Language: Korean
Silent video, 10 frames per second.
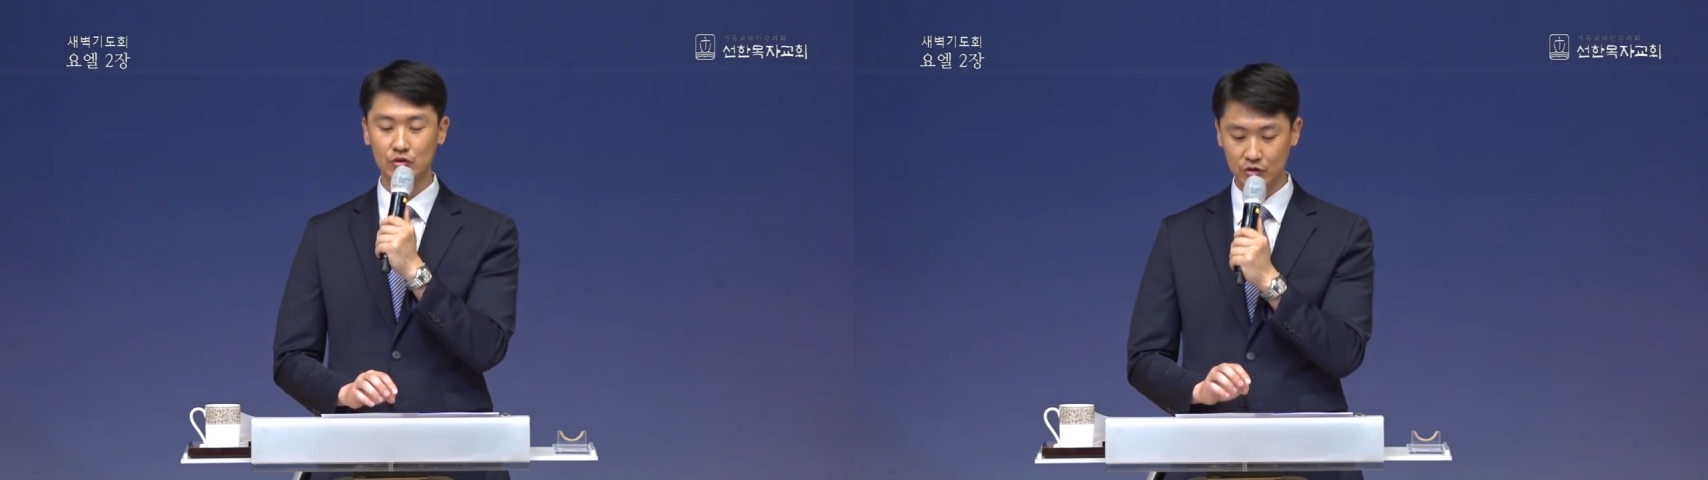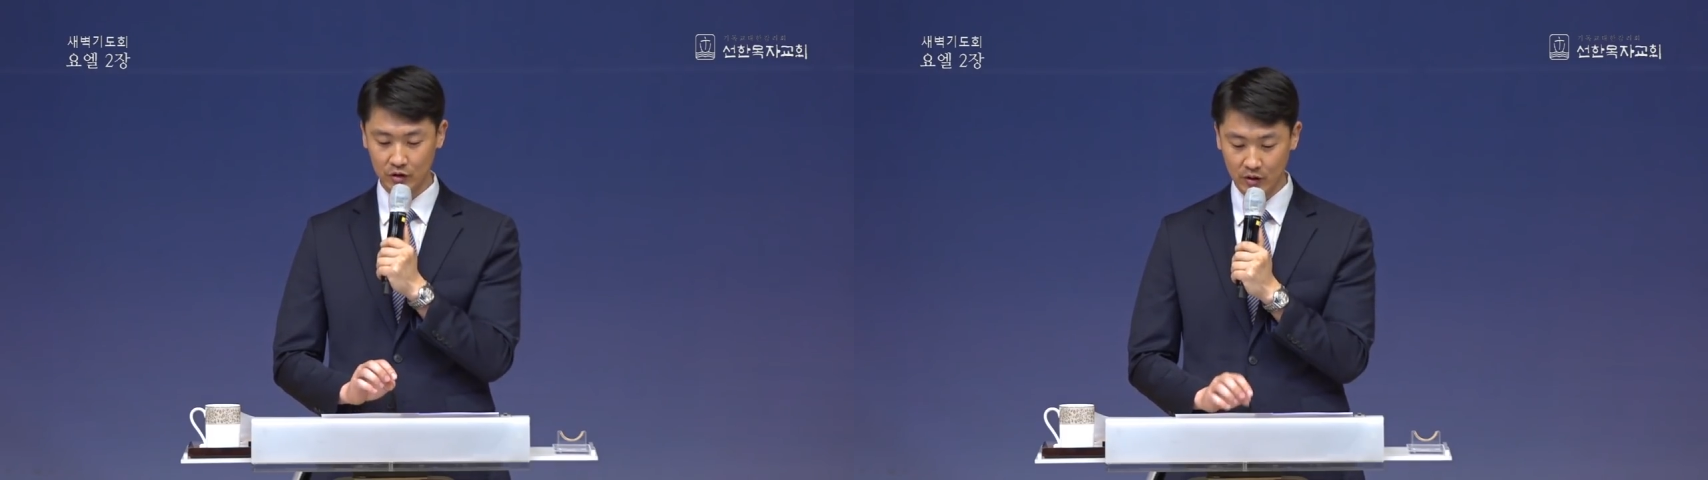
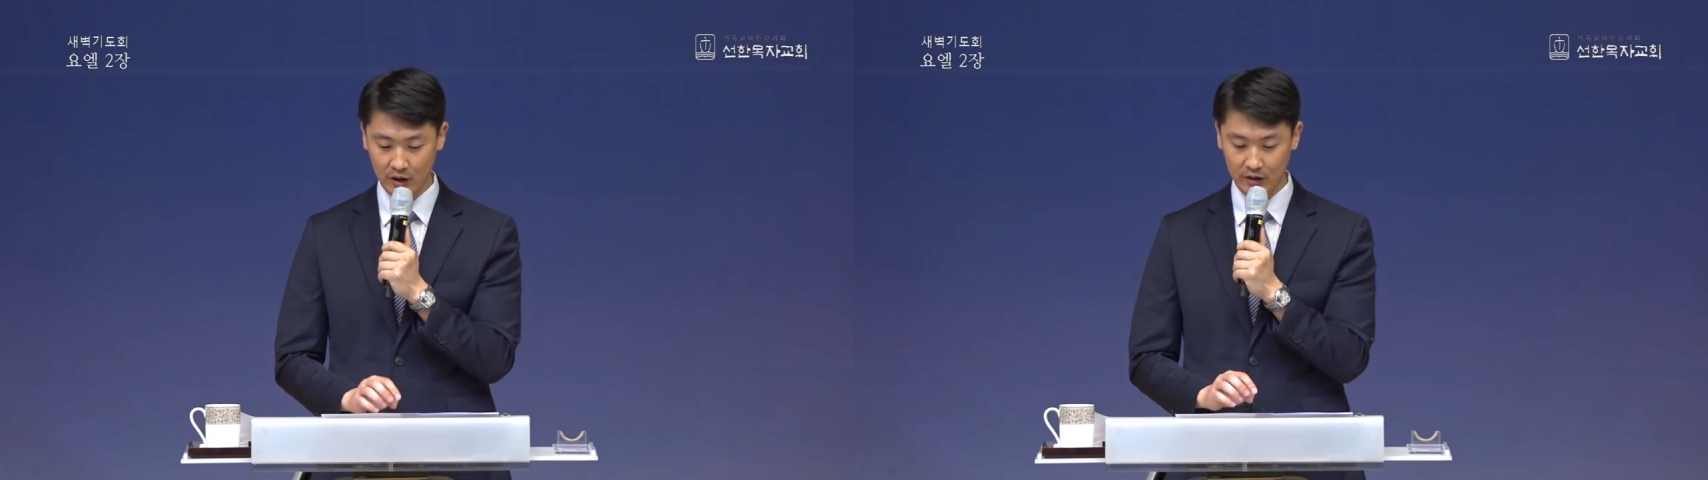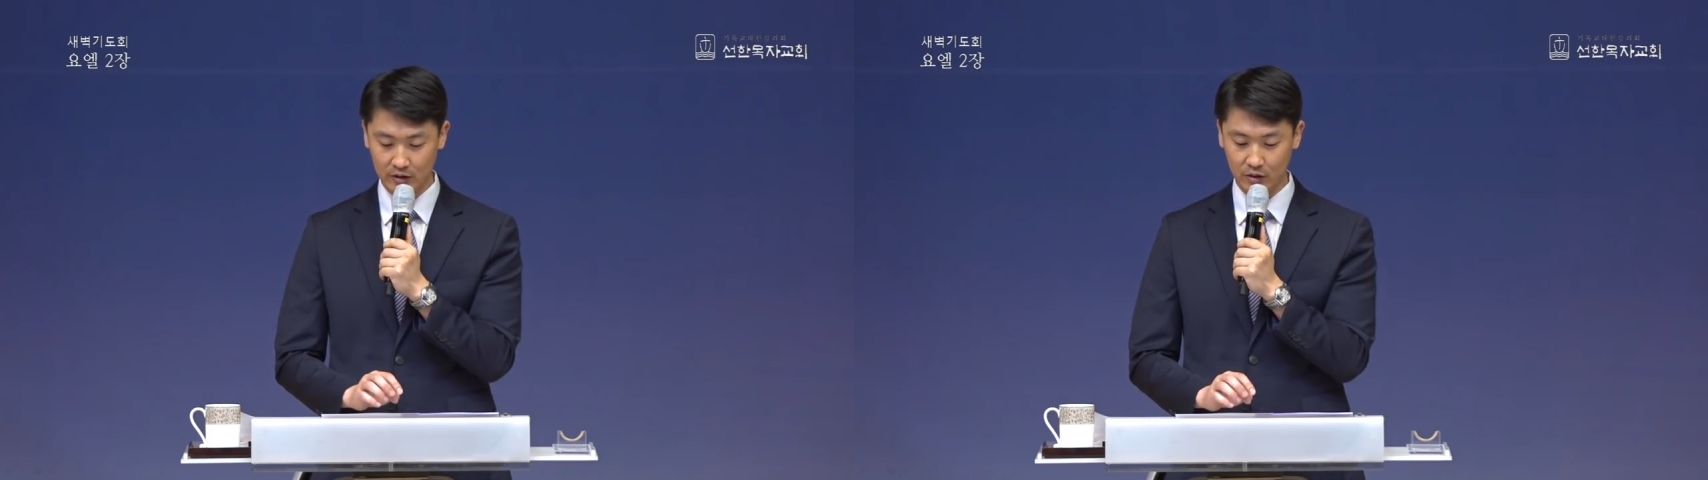수술과
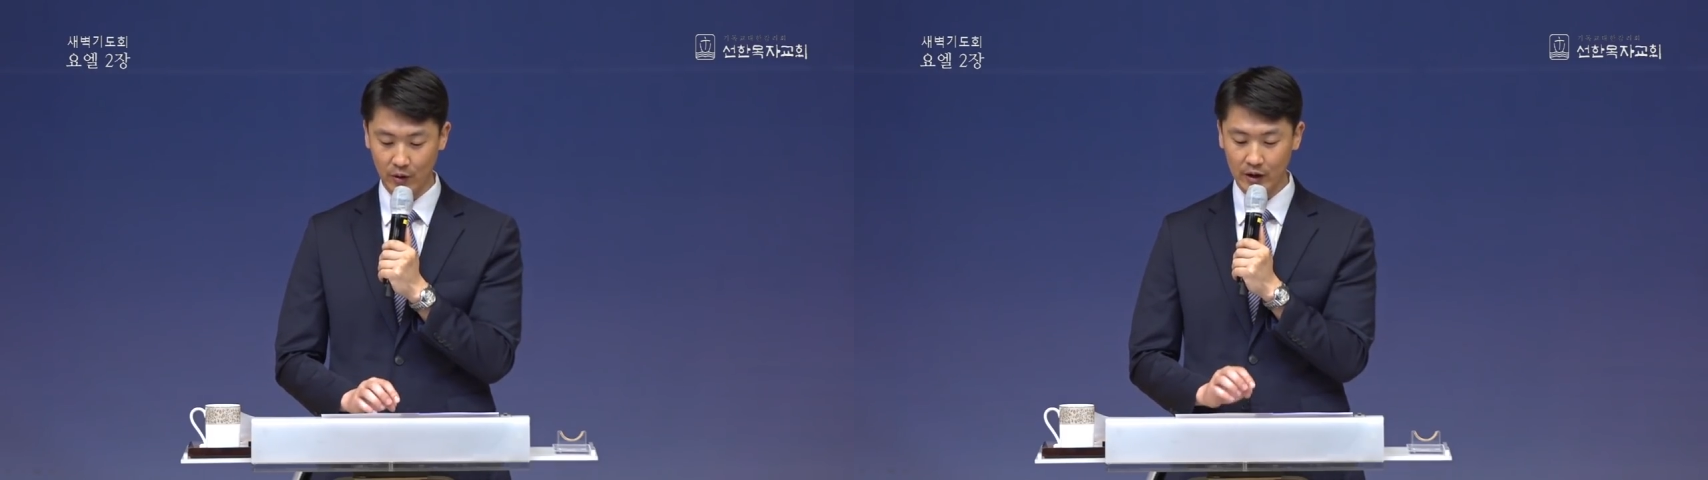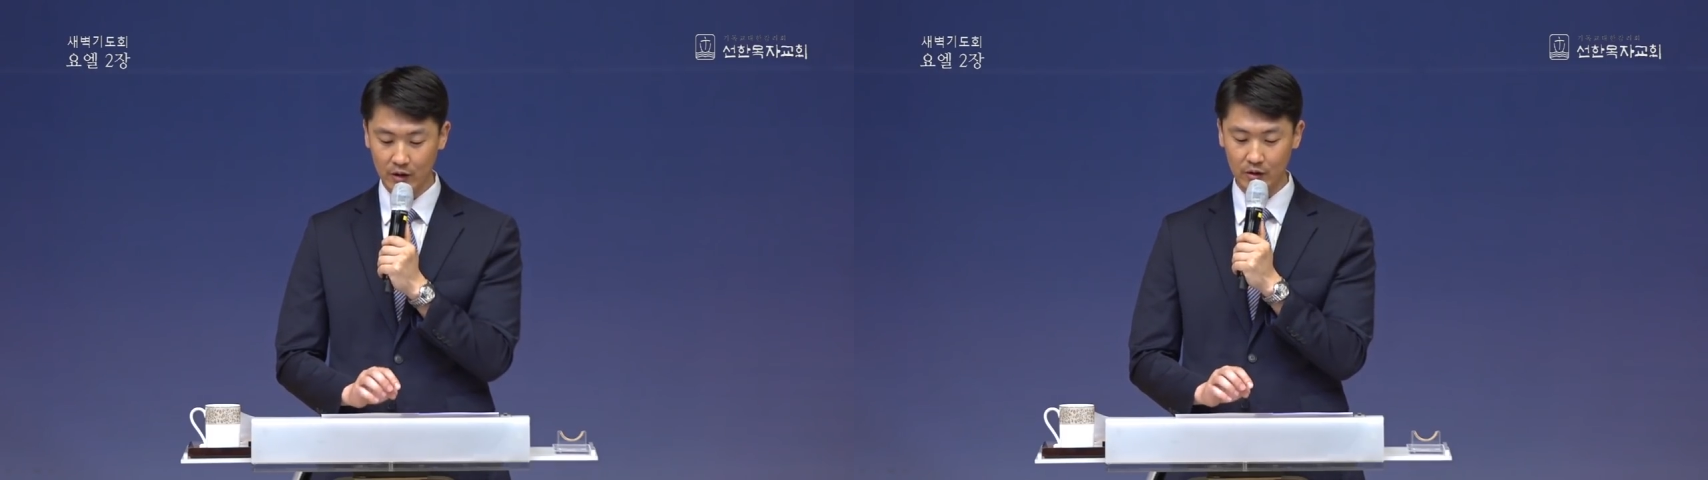같은
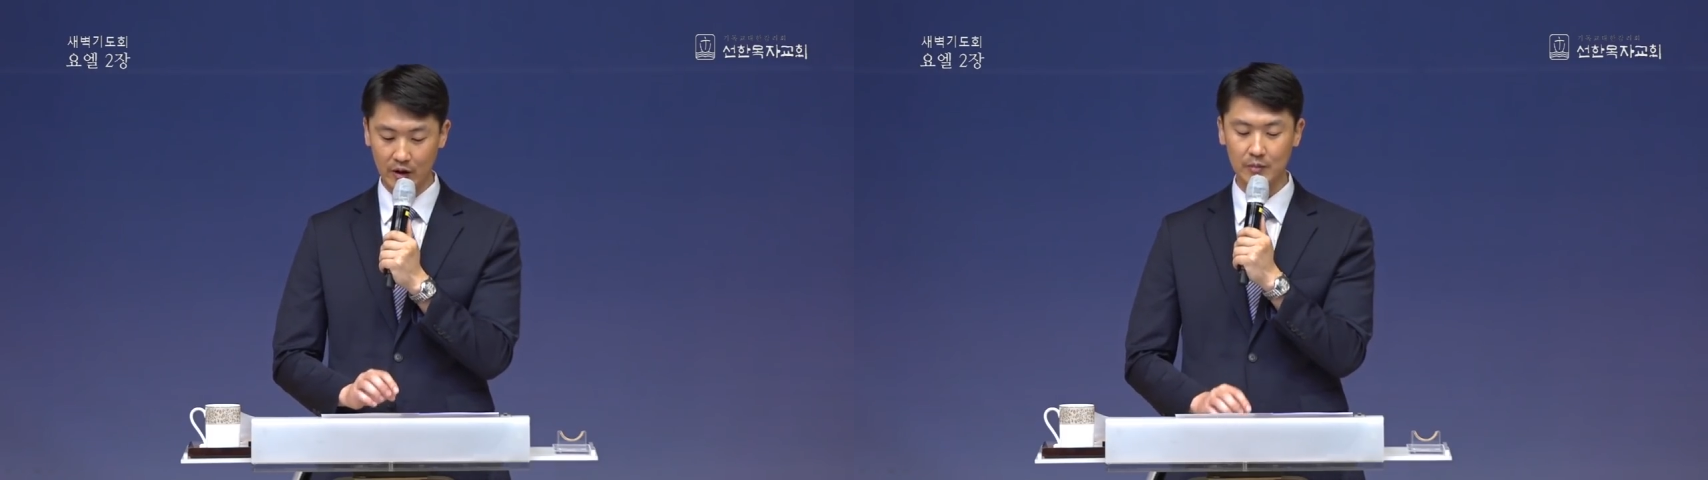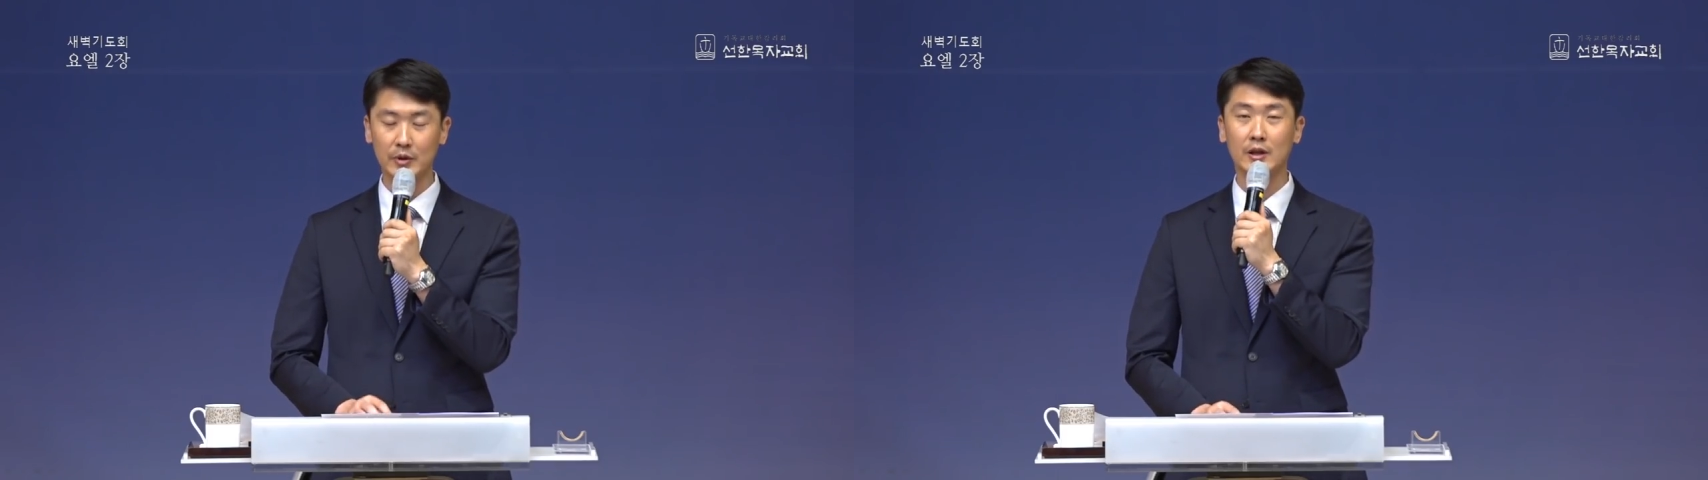
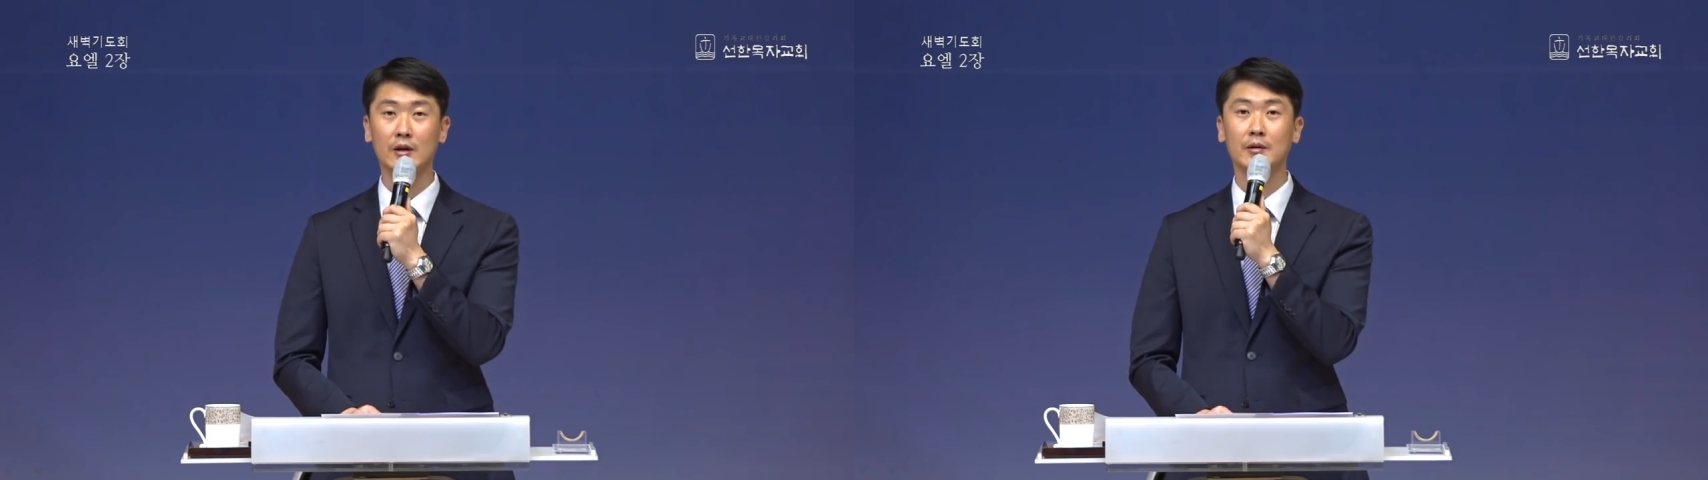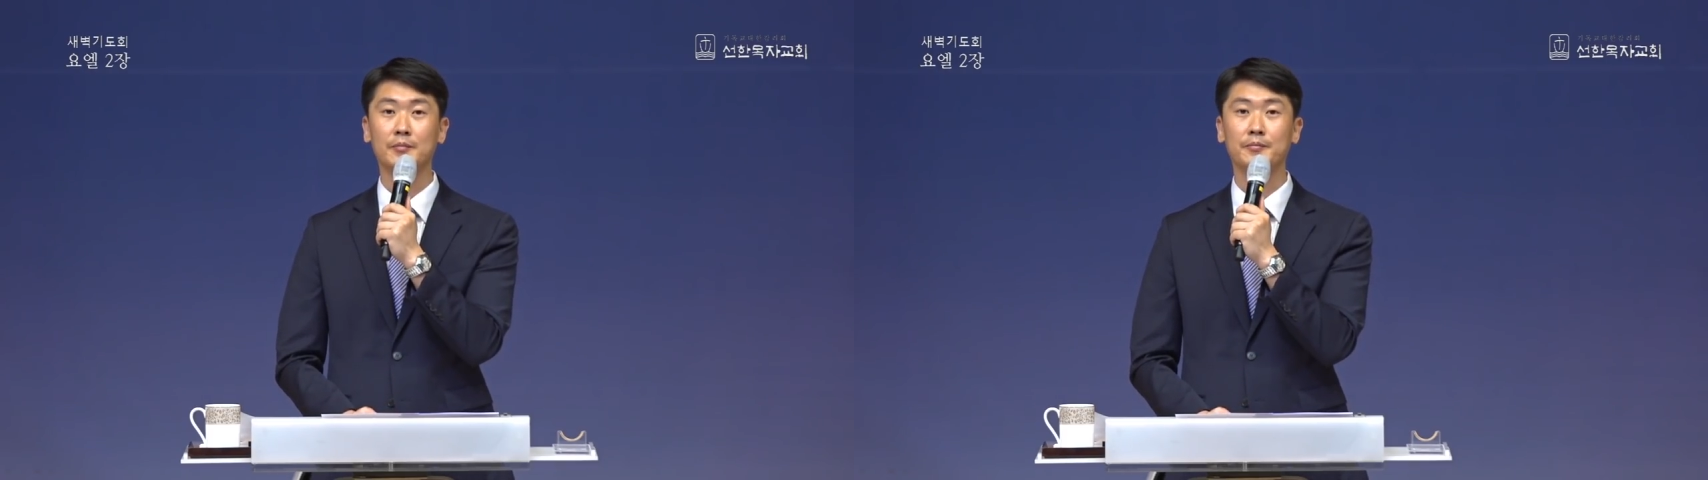회개여야 합니다.